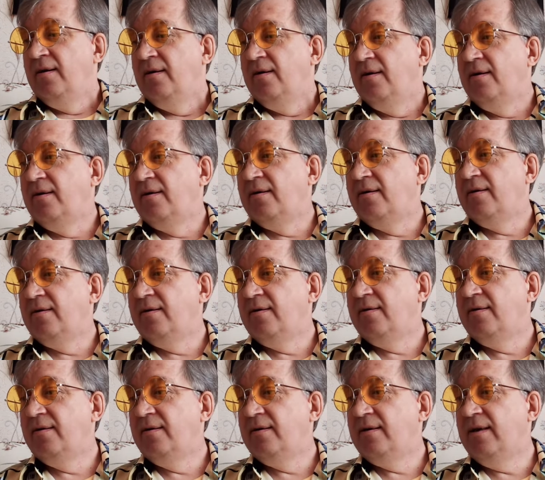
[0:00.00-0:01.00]

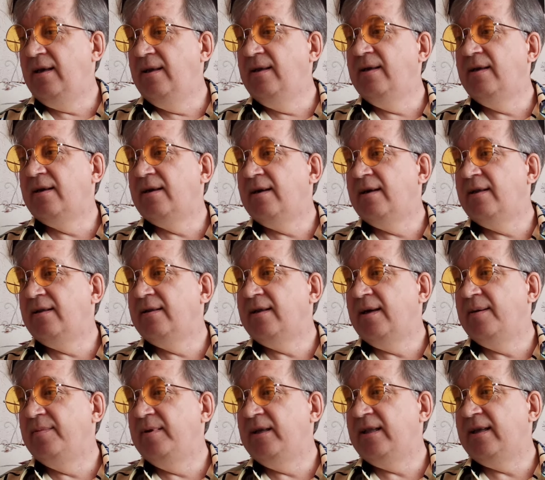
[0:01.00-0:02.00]
Ой, генерал
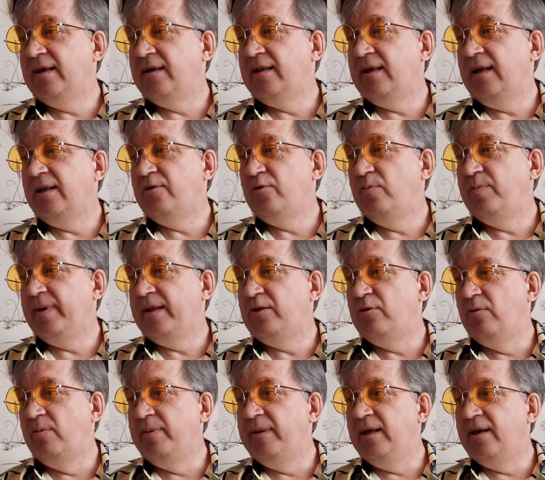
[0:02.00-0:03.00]
там и так далее и тому
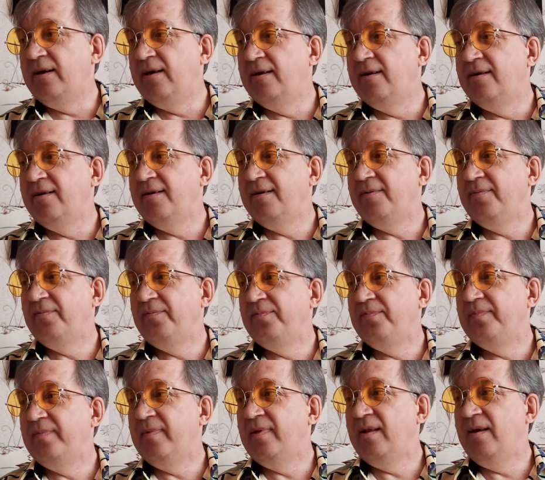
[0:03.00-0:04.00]
подобное –
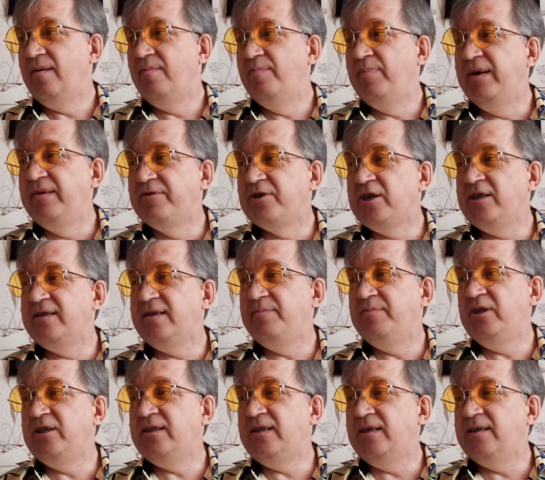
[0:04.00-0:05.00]
бывший
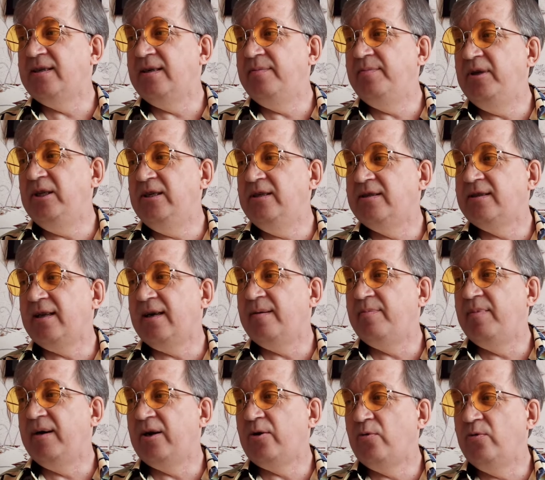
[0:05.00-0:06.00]
заместитель министра
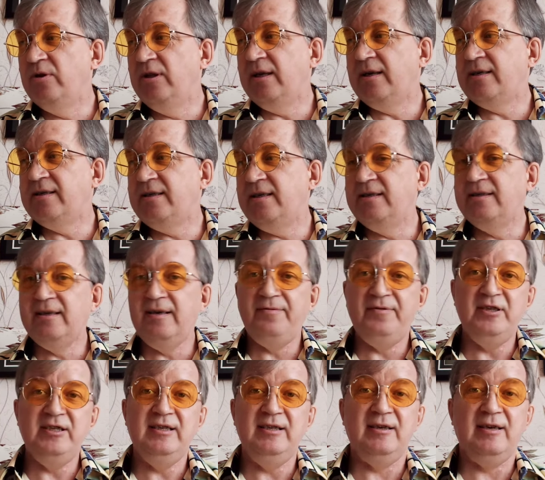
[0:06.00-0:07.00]
обороны Российской
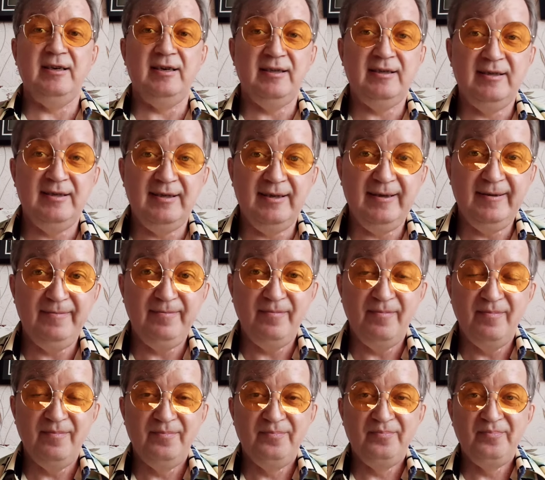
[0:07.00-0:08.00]
Федерации.
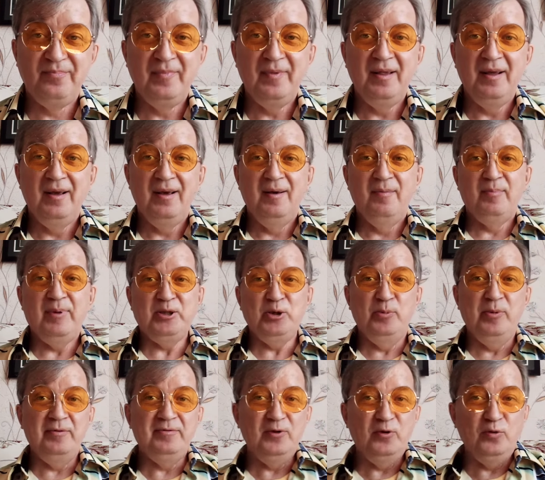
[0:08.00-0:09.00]

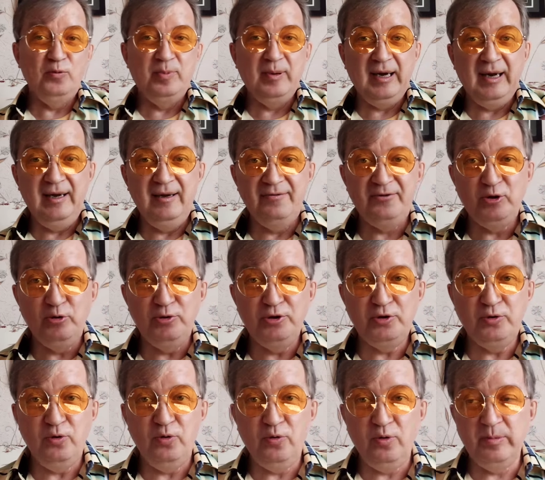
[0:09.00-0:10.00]
Потом его убрали в
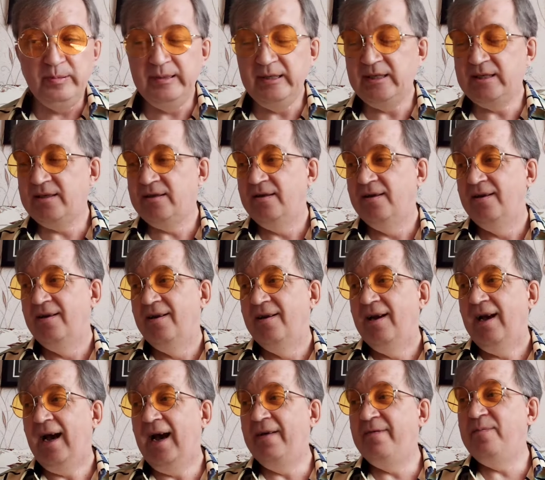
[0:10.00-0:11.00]
Тульскую область,
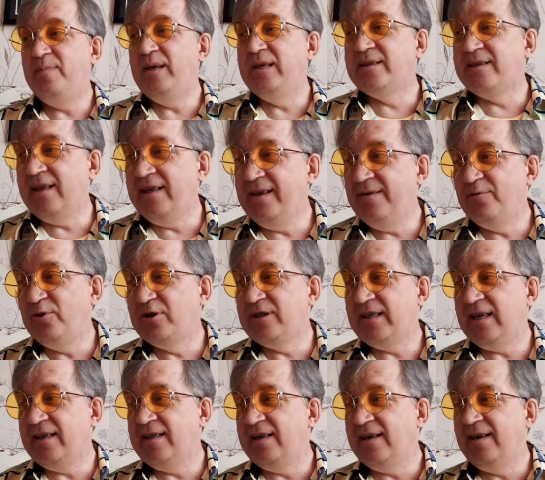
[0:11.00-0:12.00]
а вместо него,
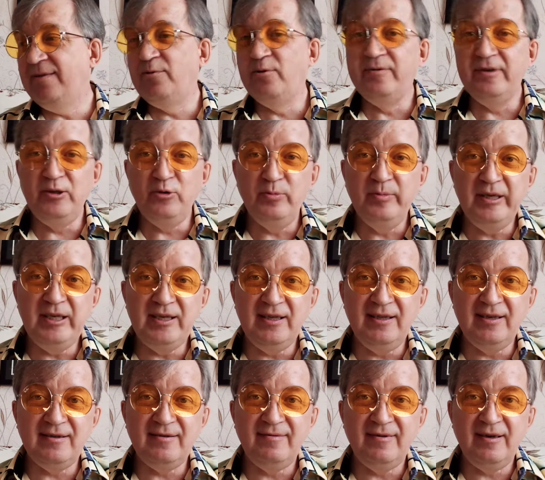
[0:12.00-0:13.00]
кстати, кого вы думаете
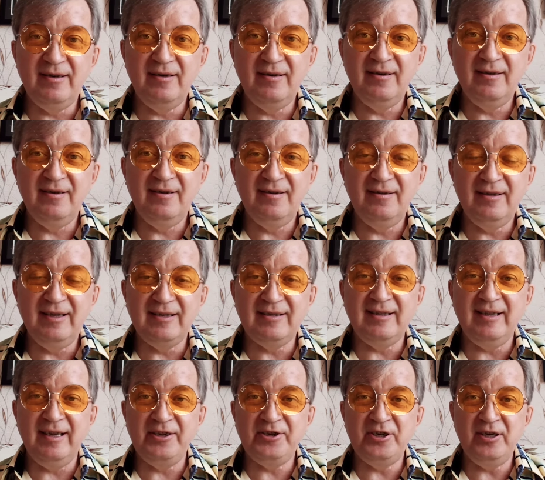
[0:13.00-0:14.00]
назва...
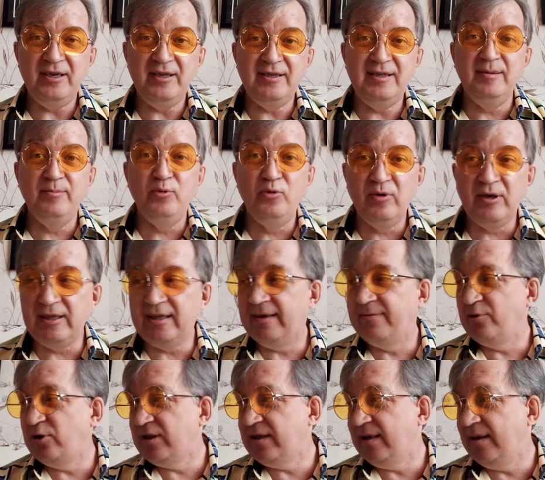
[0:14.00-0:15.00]
назначили? Тимура
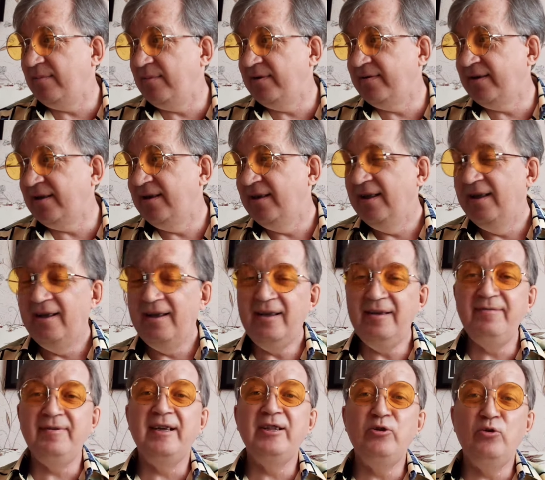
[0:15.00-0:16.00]
того самого
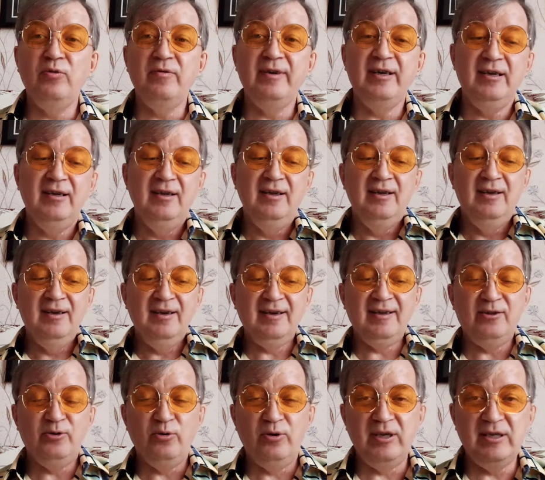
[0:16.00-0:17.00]
Иванова,
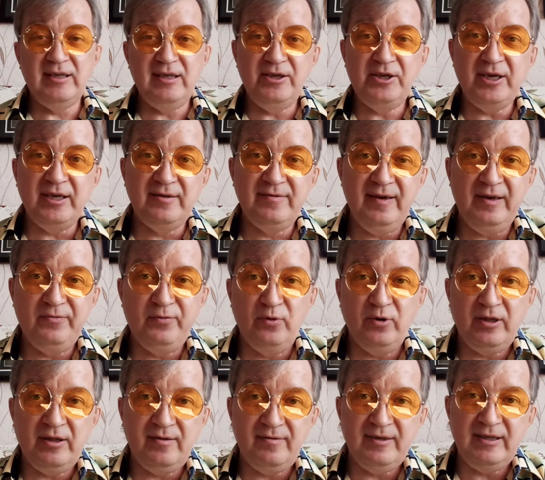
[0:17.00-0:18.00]
который сейчас в
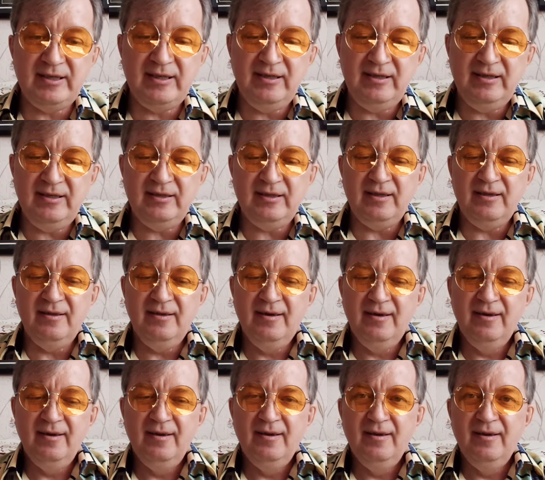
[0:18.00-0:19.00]
Лефортово сидит.
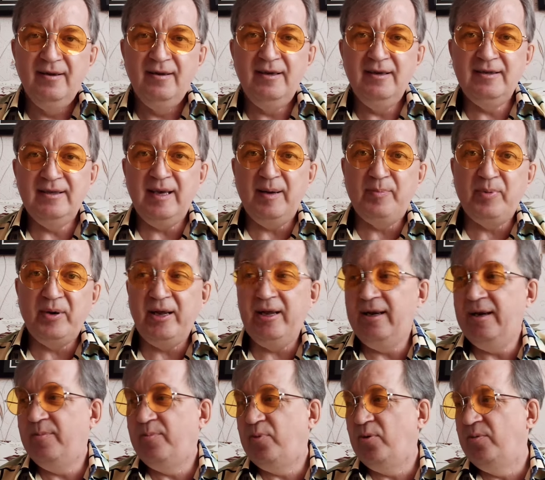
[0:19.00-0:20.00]
Если я
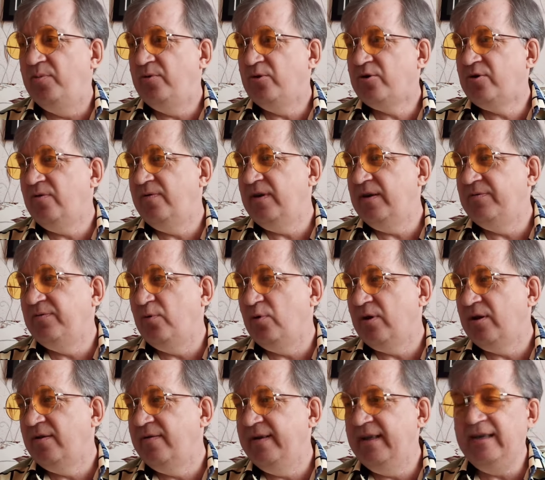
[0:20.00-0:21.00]
правильно помню, что в
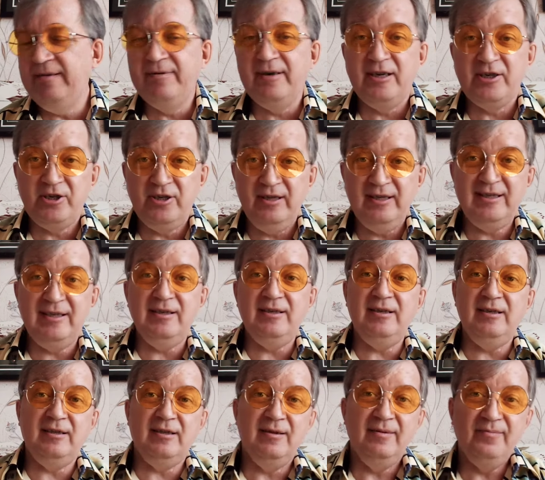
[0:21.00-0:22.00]
Лефортово, неважно,
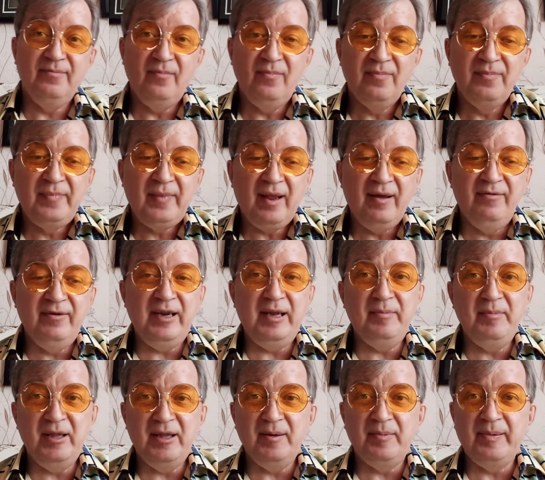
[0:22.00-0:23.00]
сидит
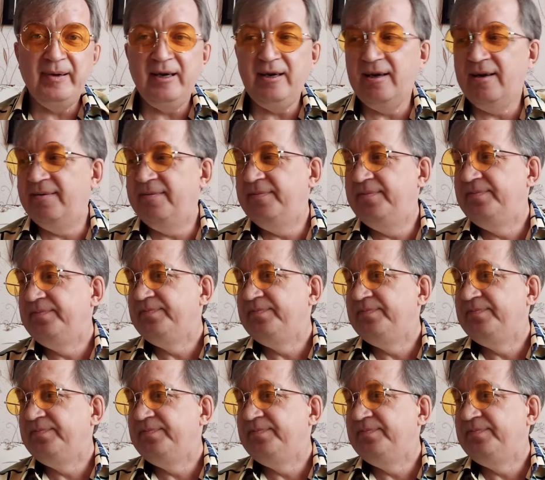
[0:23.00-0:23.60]
временно пока